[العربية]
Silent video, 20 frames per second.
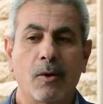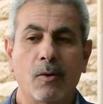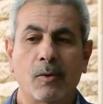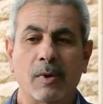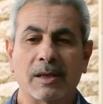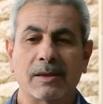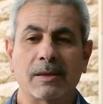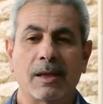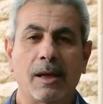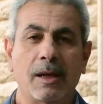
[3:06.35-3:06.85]

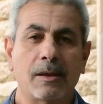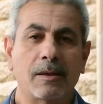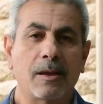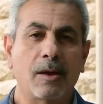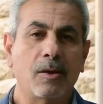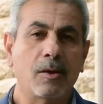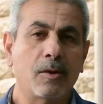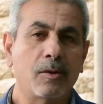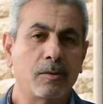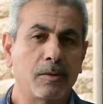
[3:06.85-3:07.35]

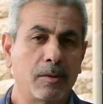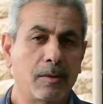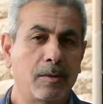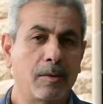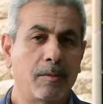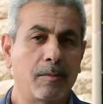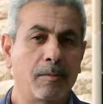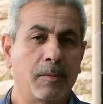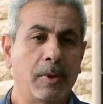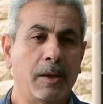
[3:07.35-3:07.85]
ونزلتنا هون
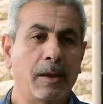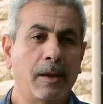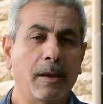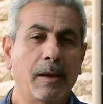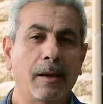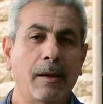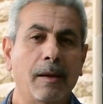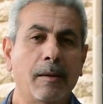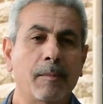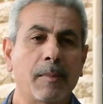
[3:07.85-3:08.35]

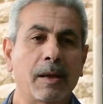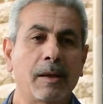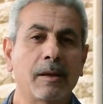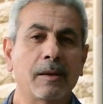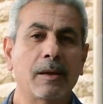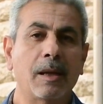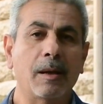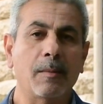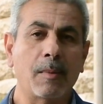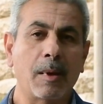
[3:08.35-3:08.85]

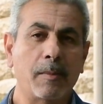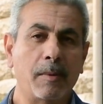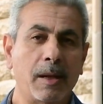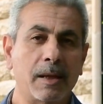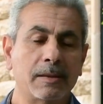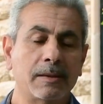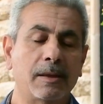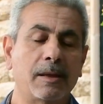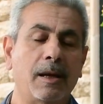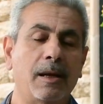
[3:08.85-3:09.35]
بمدينة الإمام
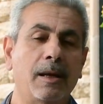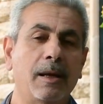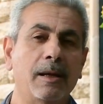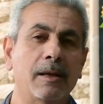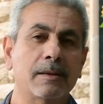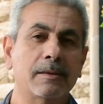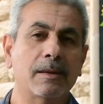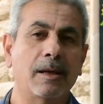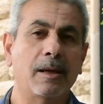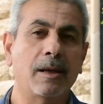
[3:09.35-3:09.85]
الحسن
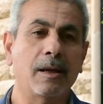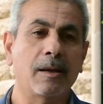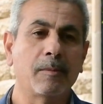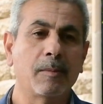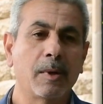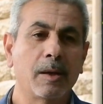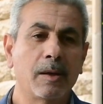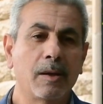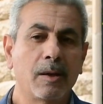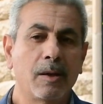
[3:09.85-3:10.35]
عليه السلام
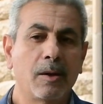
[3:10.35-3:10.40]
